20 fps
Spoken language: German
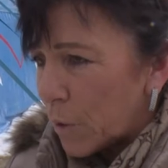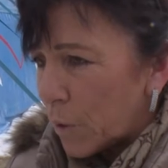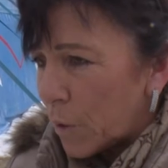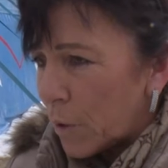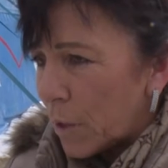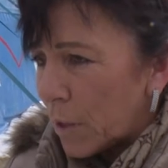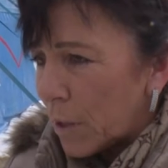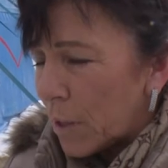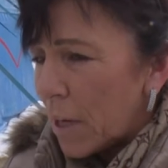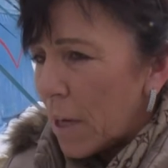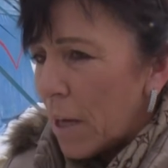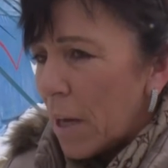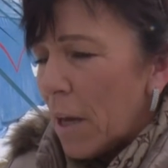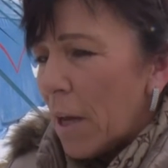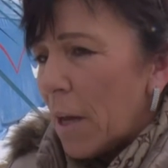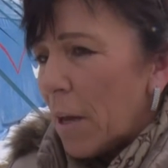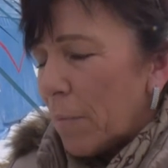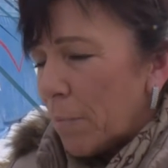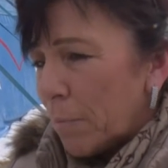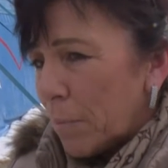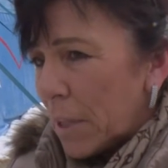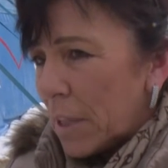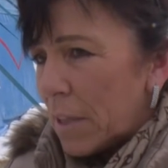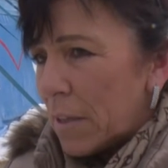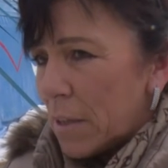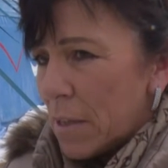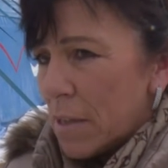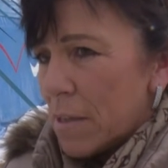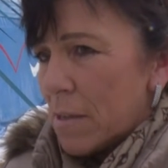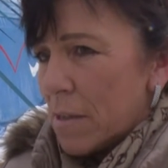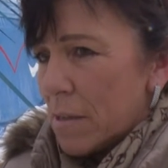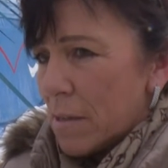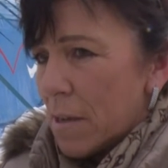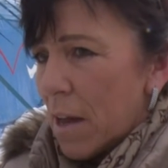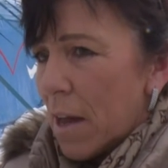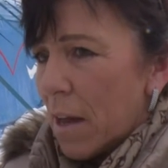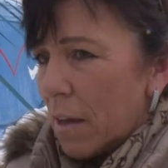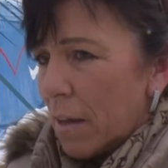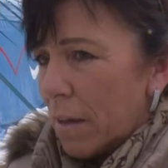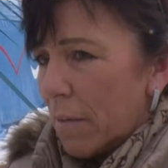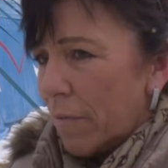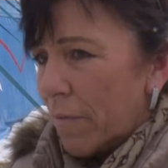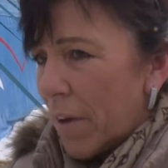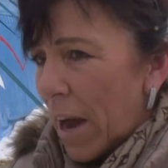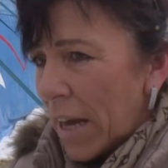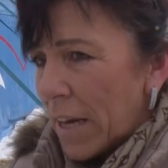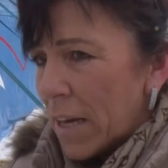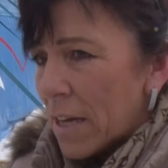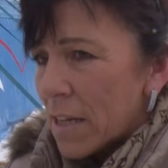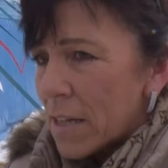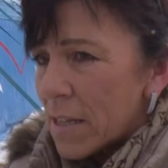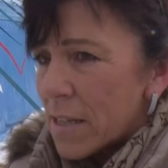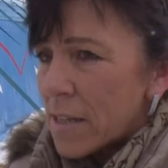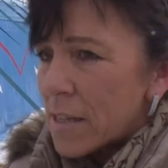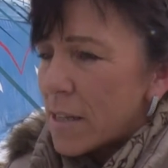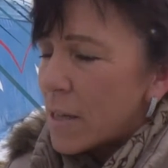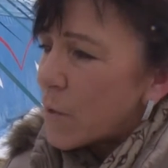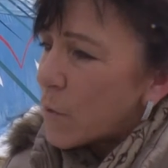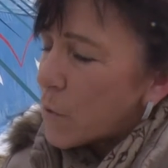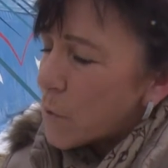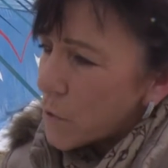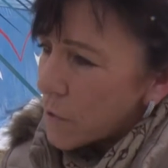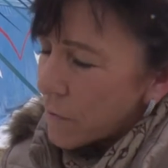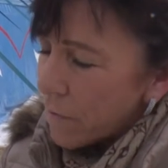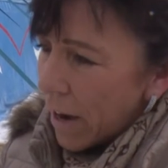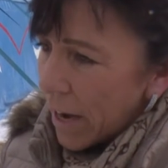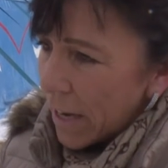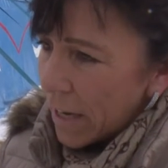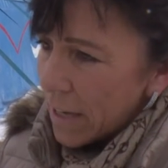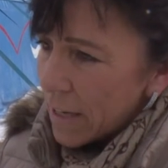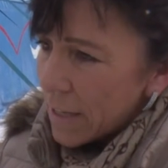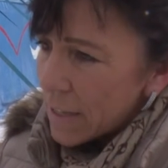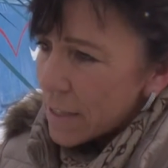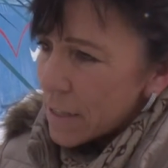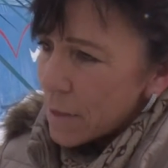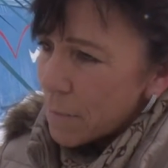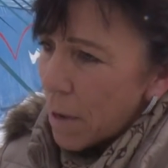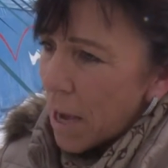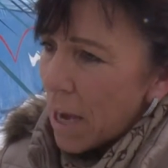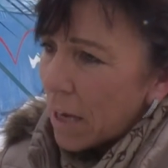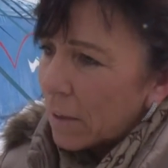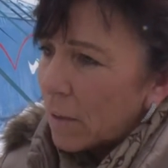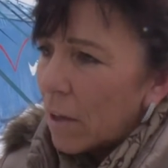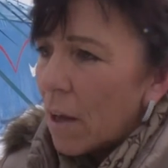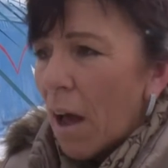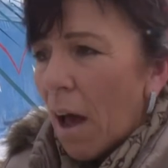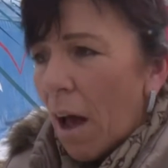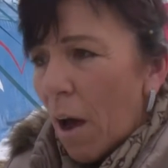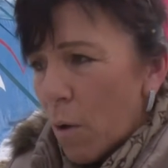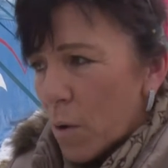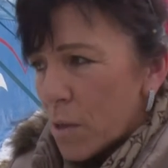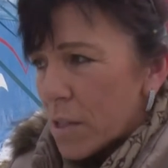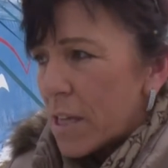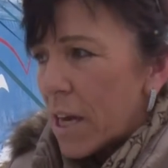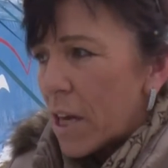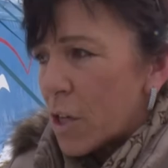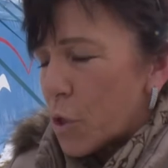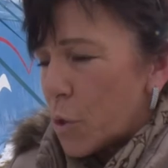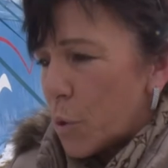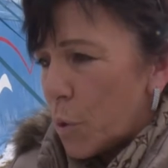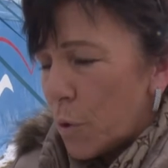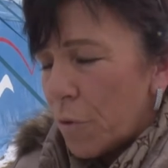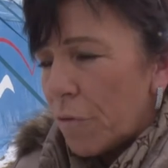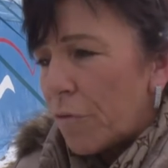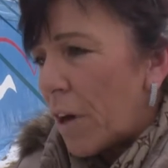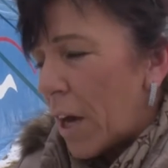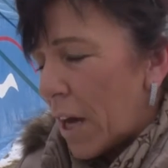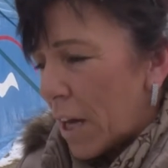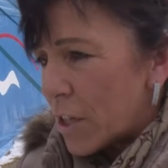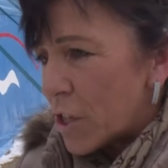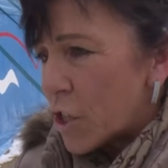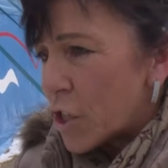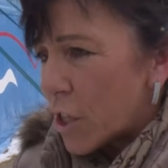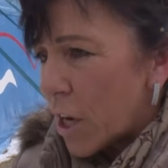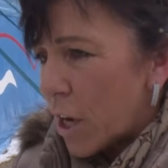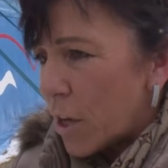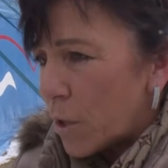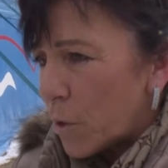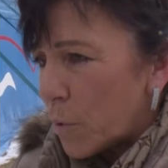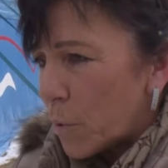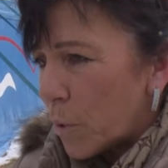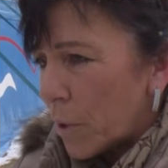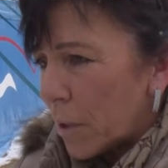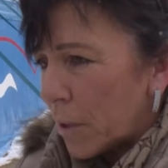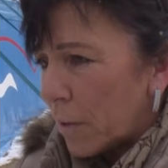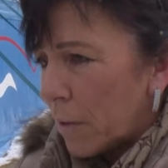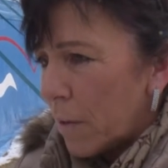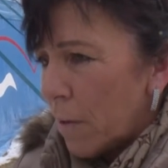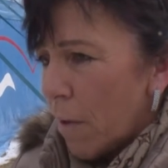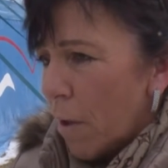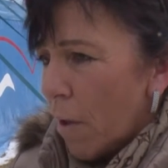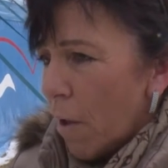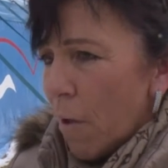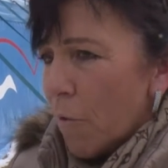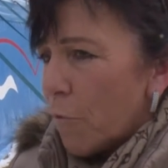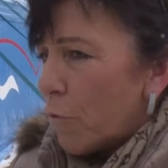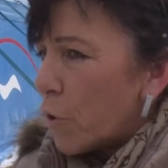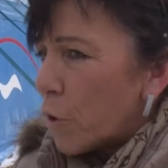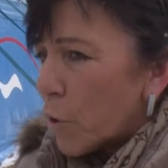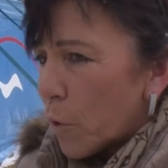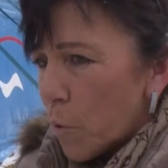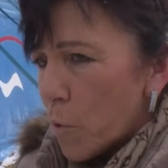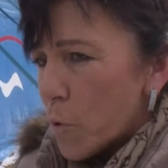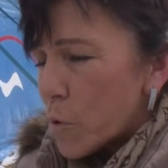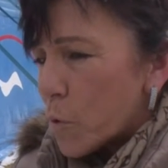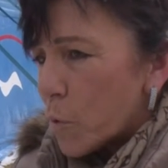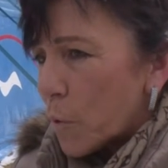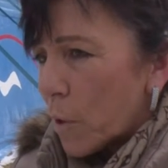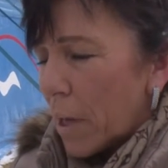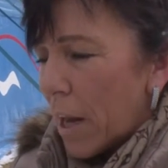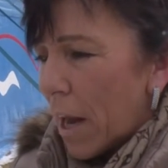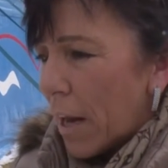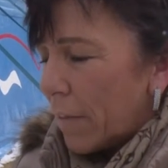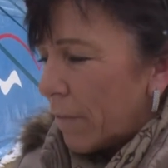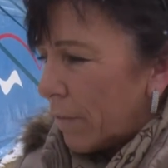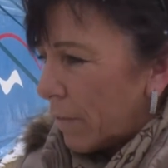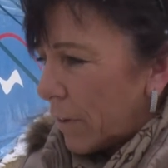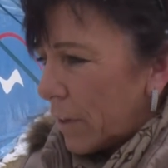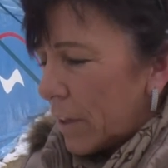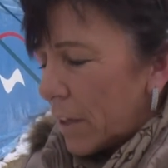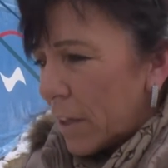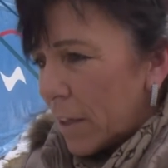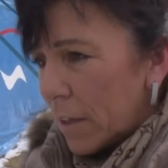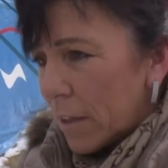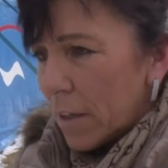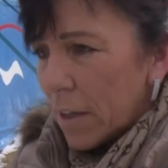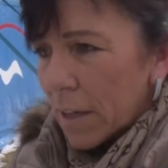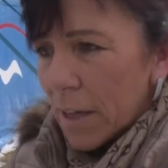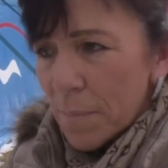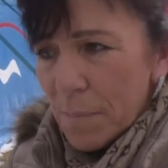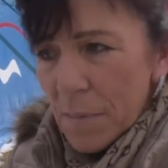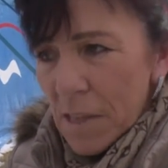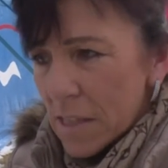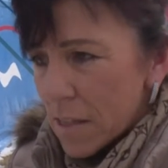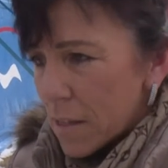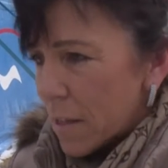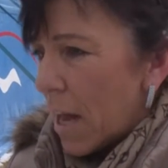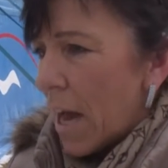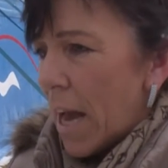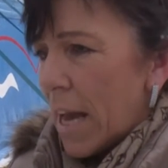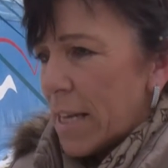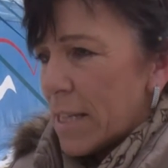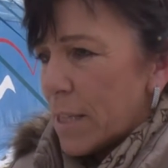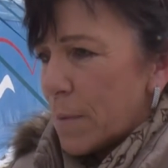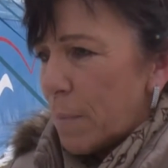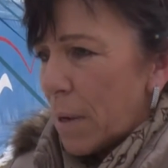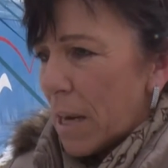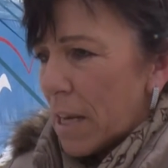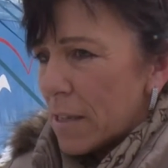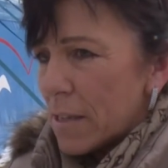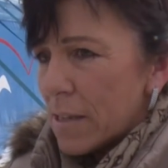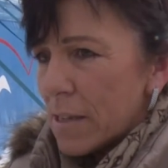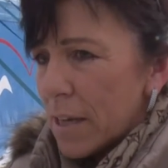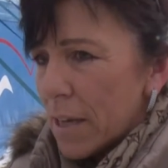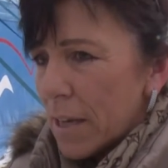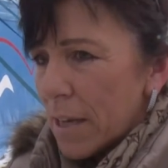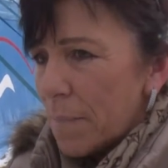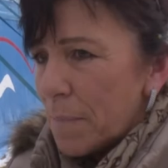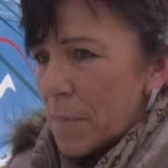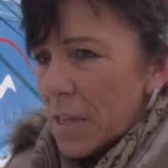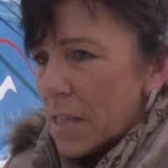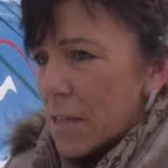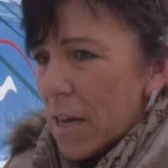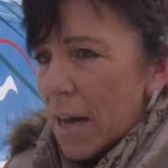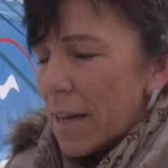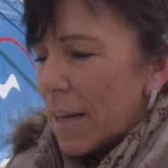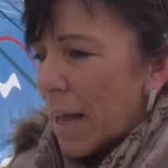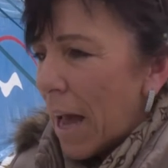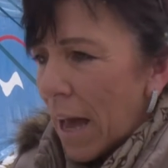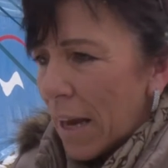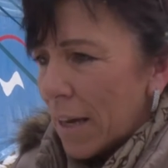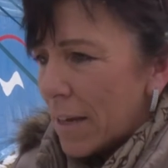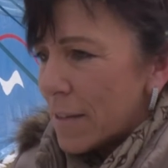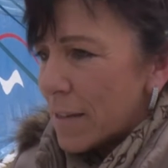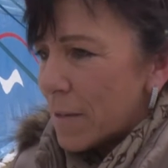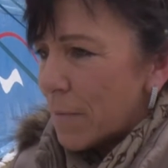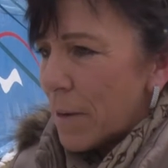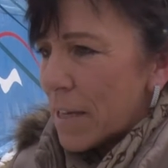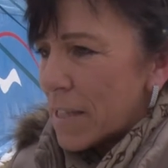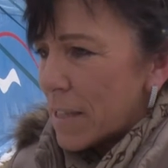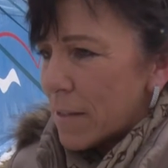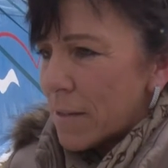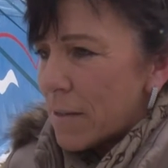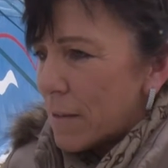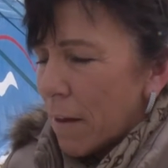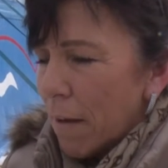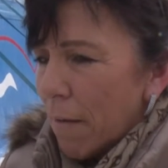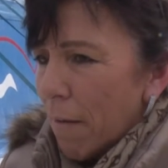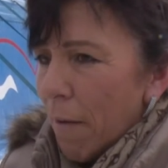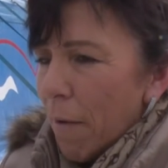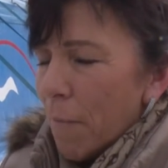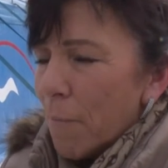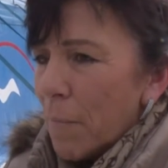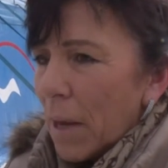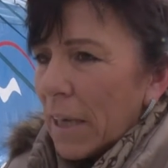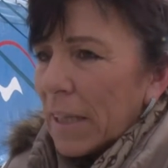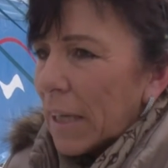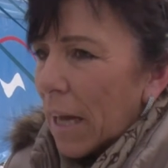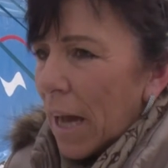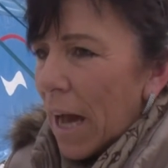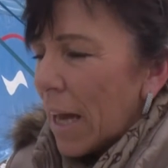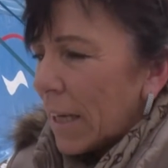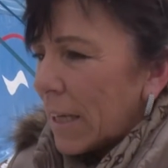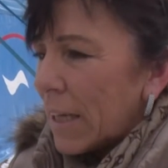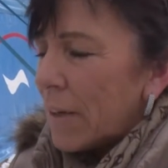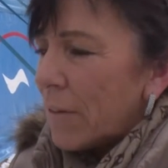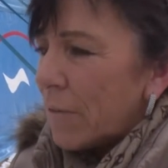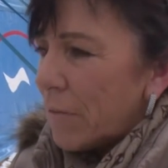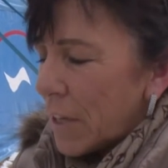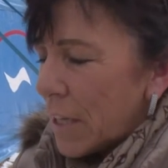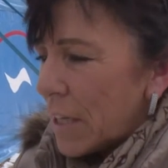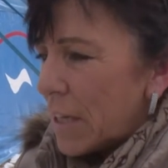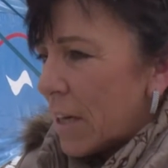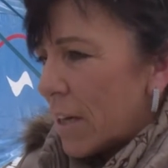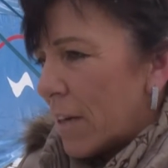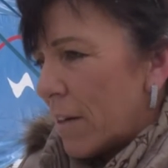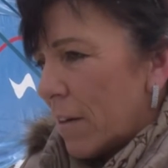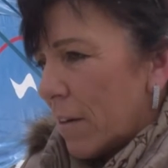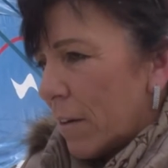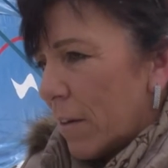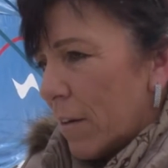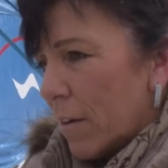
können mit dieser Sache. Weihnachtszirkus, Weihnachtsmarkt, auch sehr schöne Veranstaltungen für Groß und Klein. Hier gibt es einen Eisplatz, hier gibt es halt alles, was man gerade im Winter